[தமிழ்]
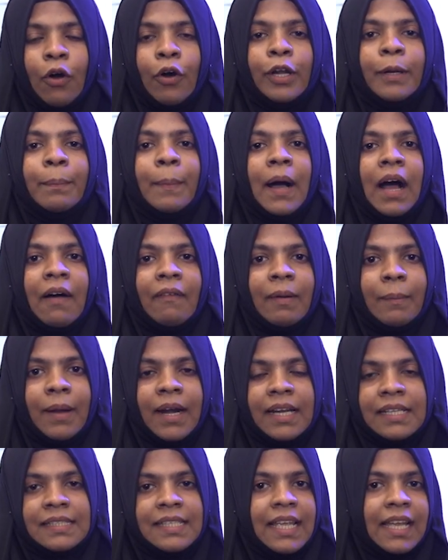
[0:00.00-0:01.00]
ஒரு
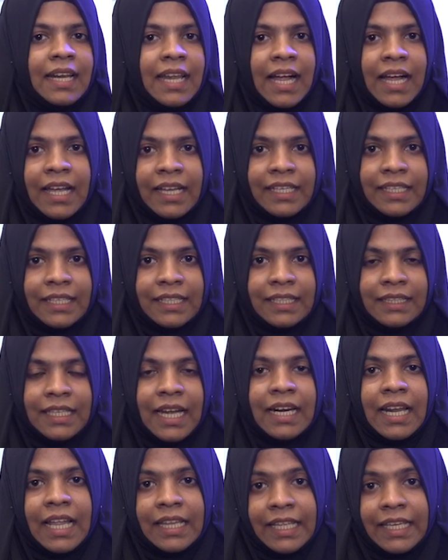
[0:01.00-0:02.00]
பாவமான செயலாக
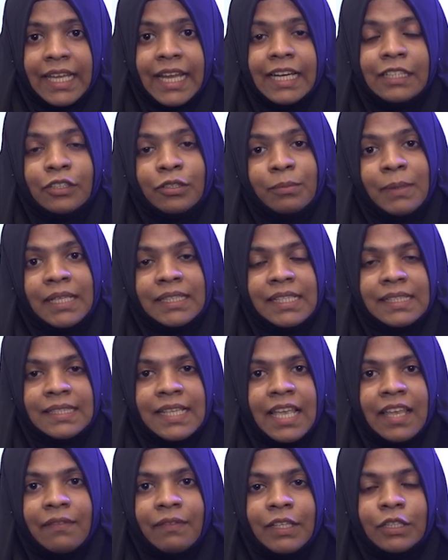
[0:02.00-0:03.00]
இருந்தால் அதை ஏற்றுமதி
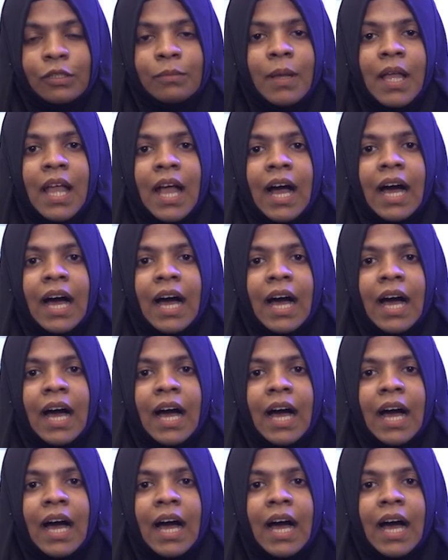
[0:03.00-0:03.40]
செய்வதும்